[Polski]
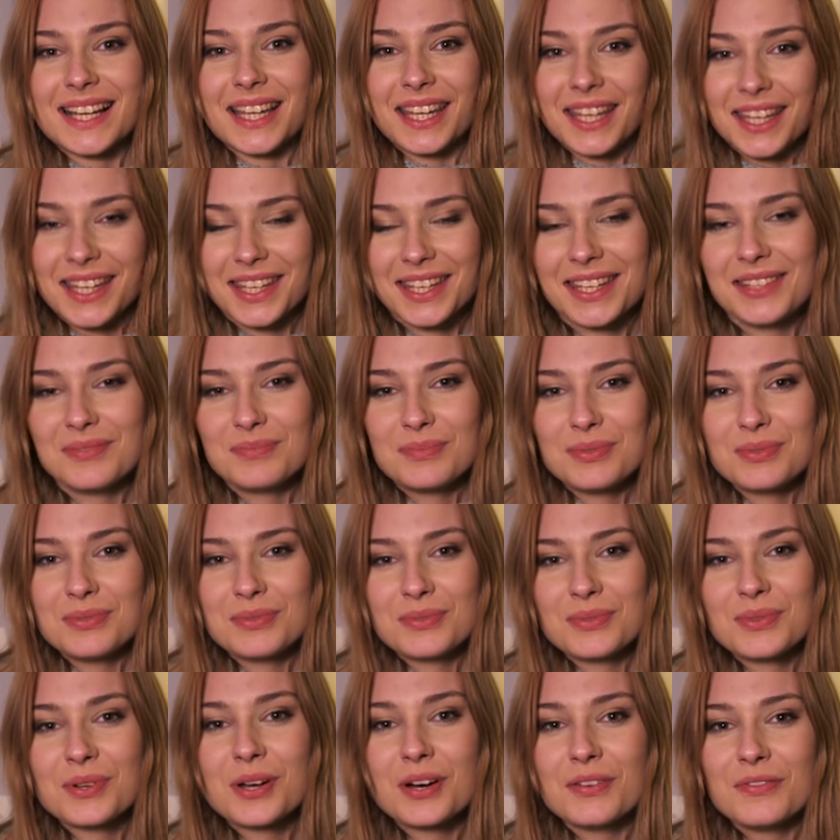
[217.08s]
i
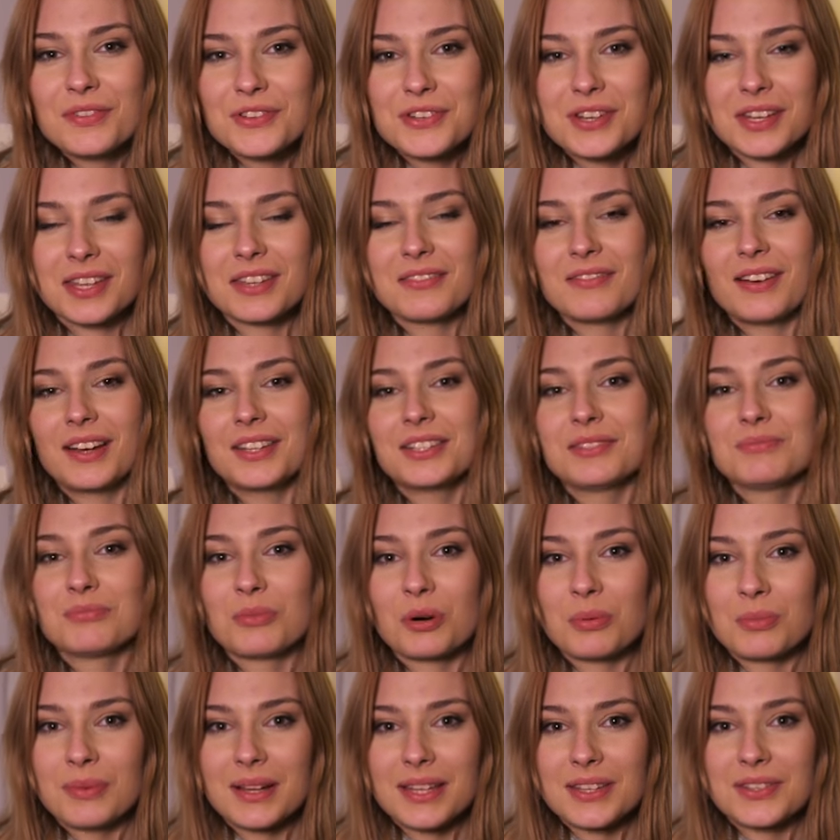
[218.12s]
był długo wyczekiwany
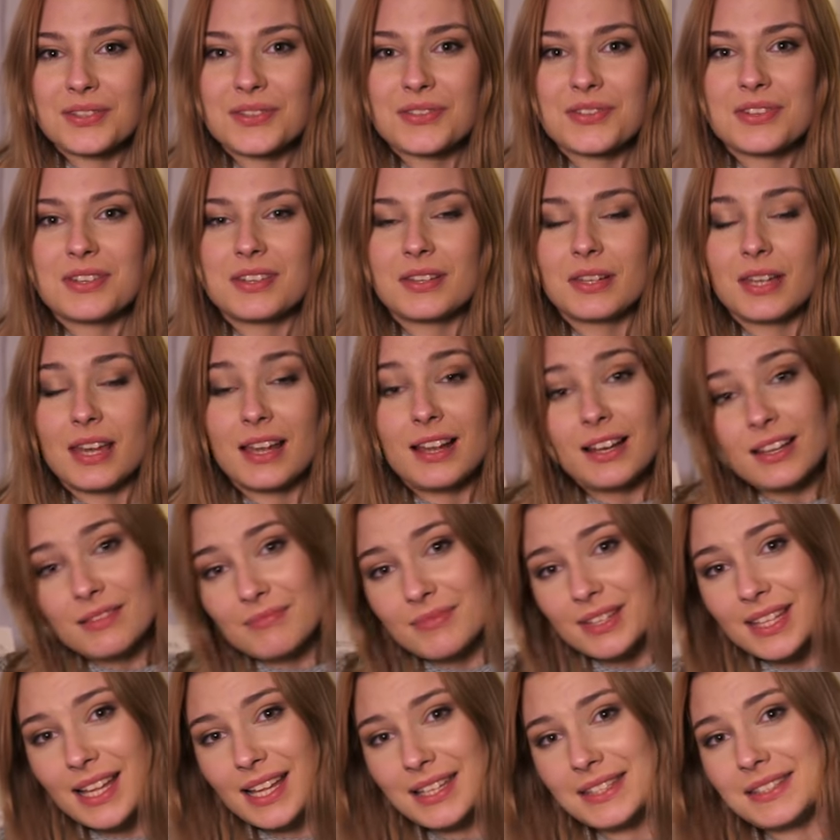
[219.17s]
moment, czyli
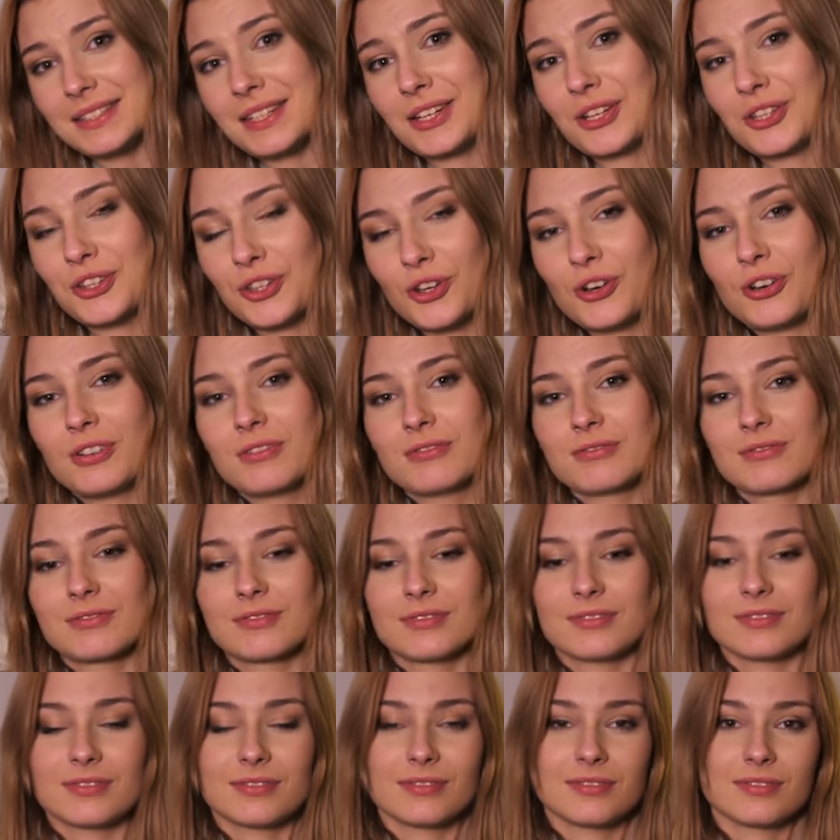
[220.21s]
eliminacja kto
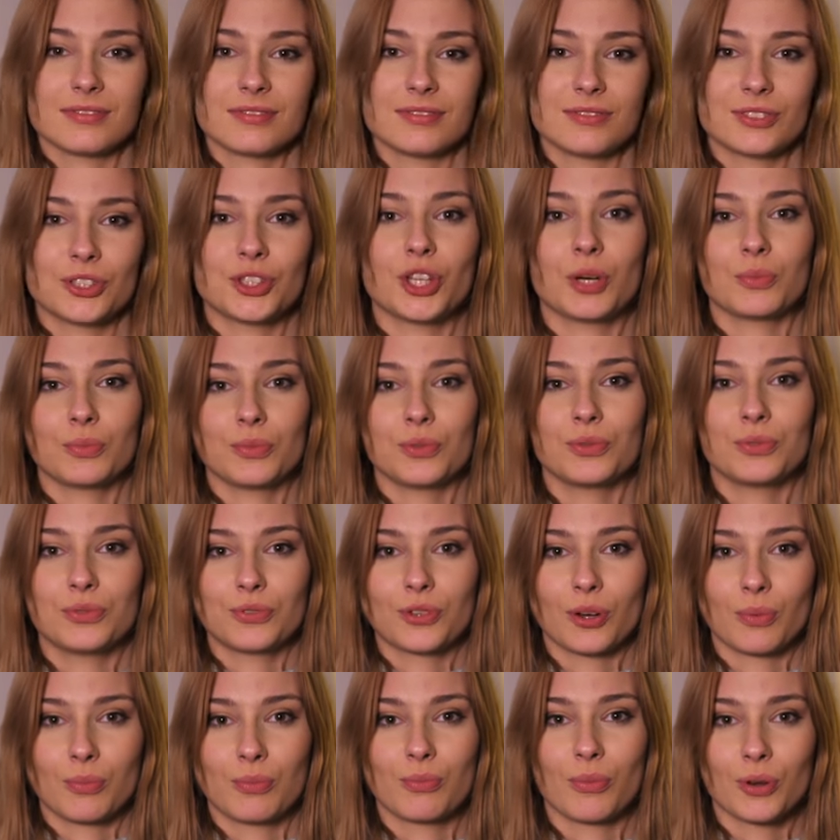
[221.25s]
Y, do domu
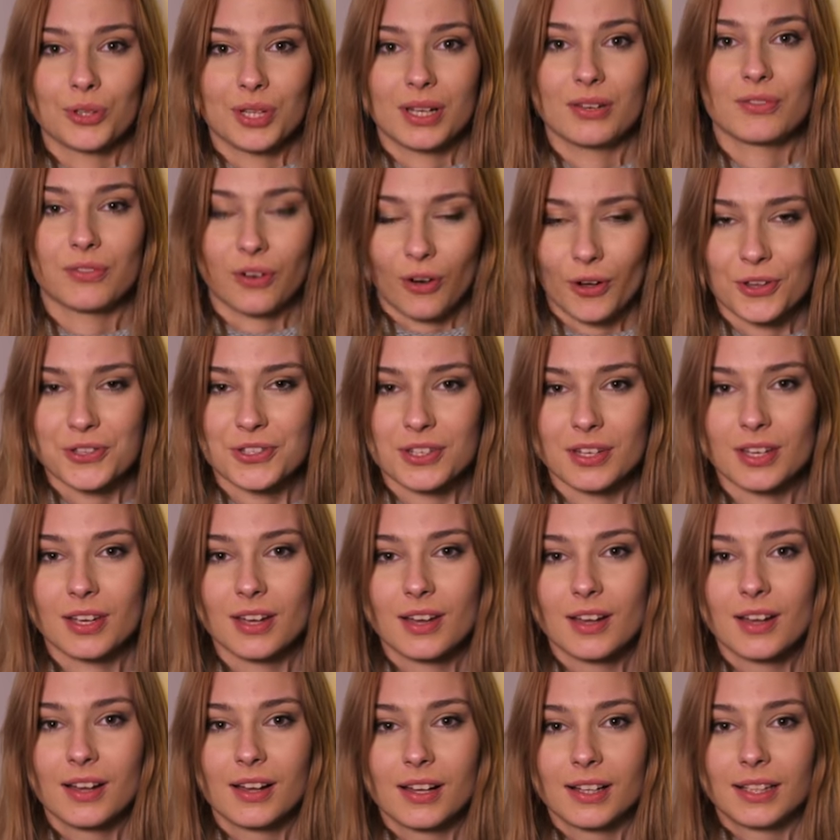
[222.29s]
top model wchodzi.
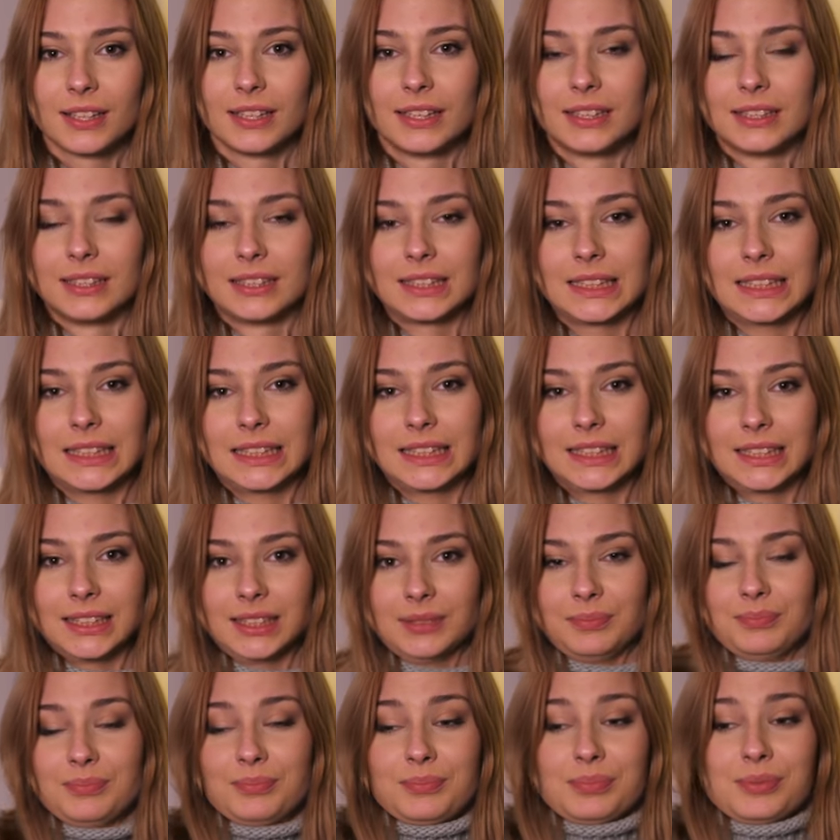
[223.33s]

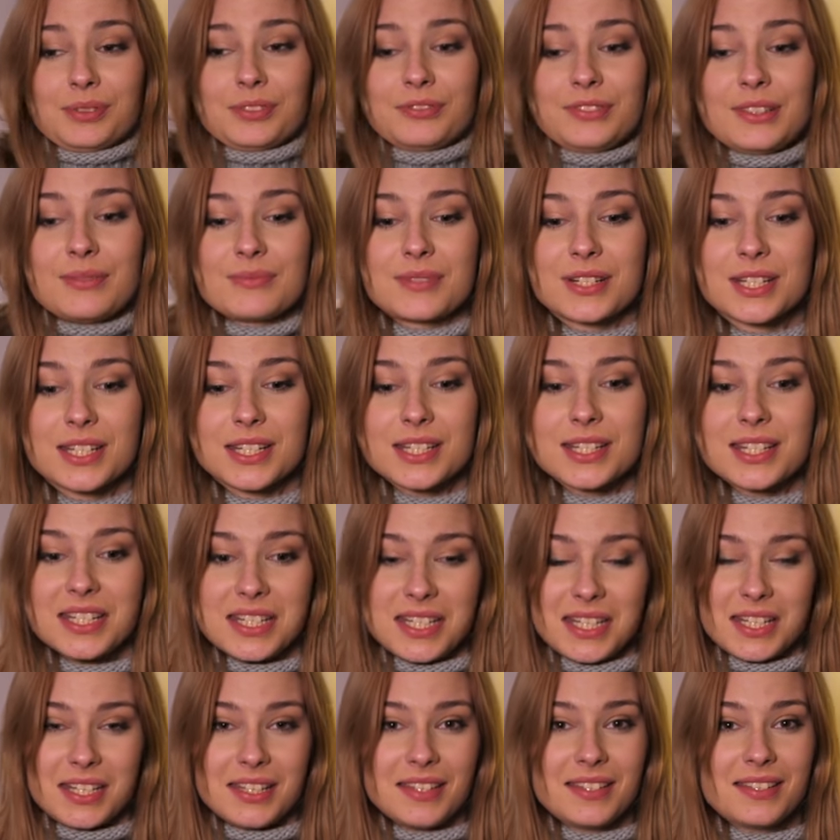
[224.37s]
A powiem
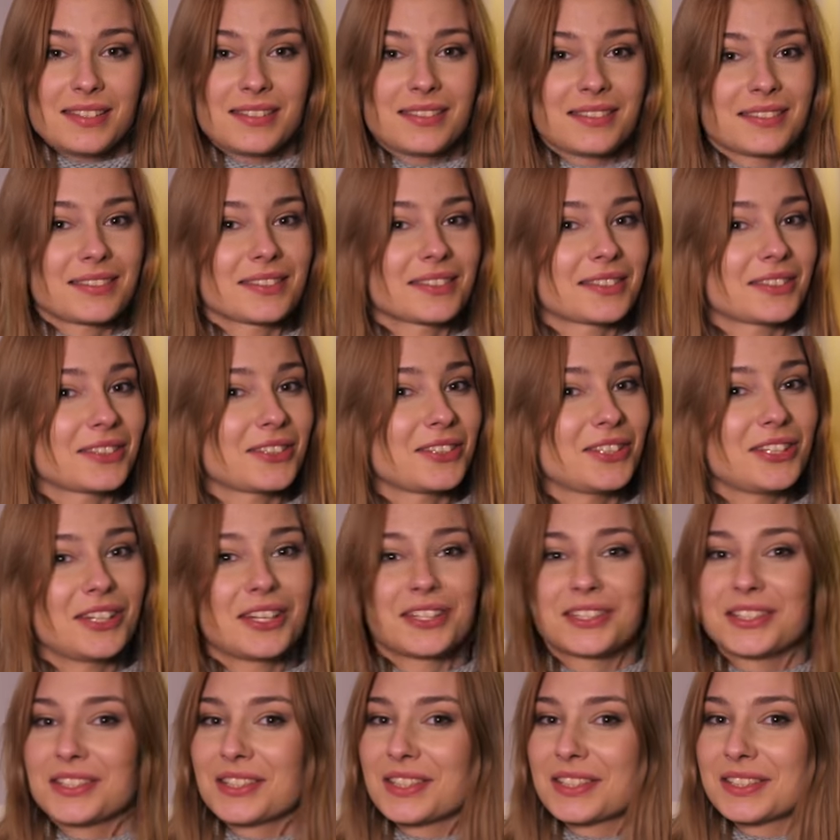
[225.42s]
szczerze,
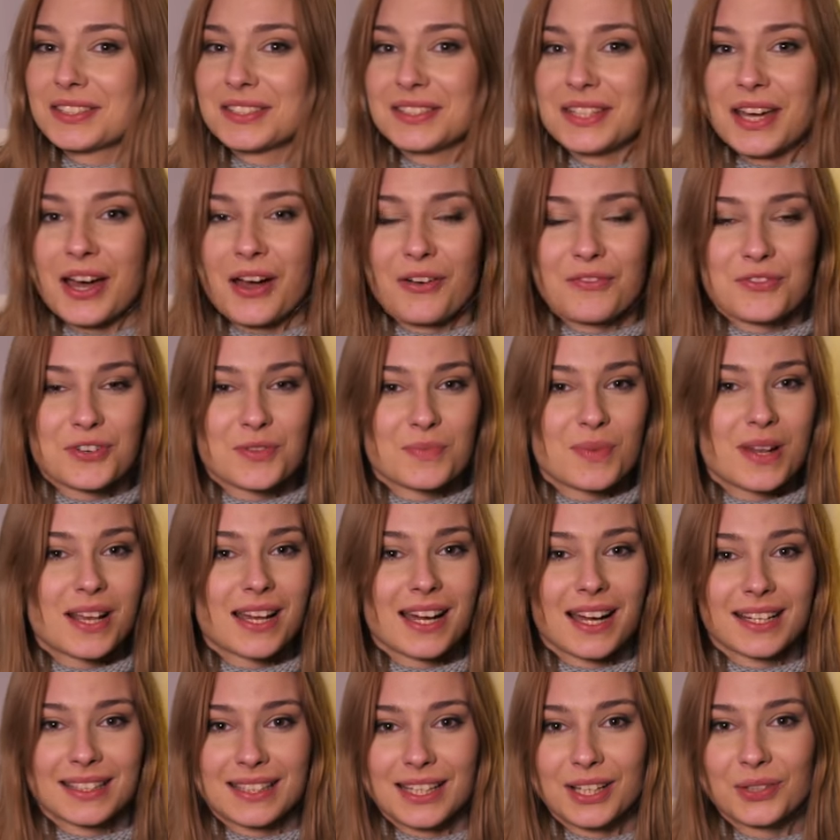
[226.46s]
nigdy nie stałam w
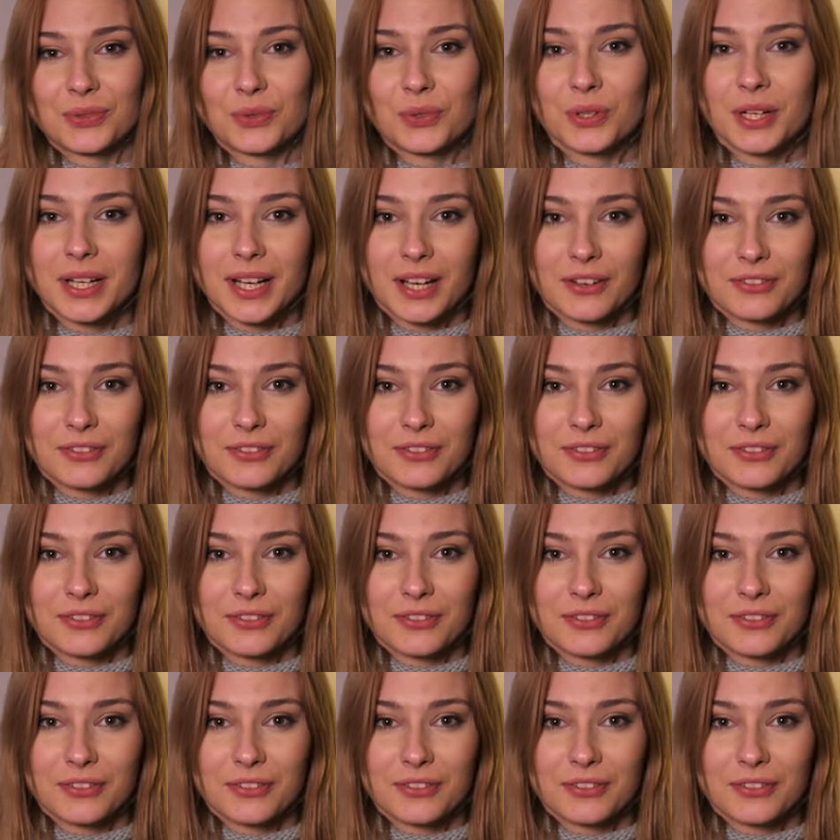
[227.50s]
szpilkach tak długo jak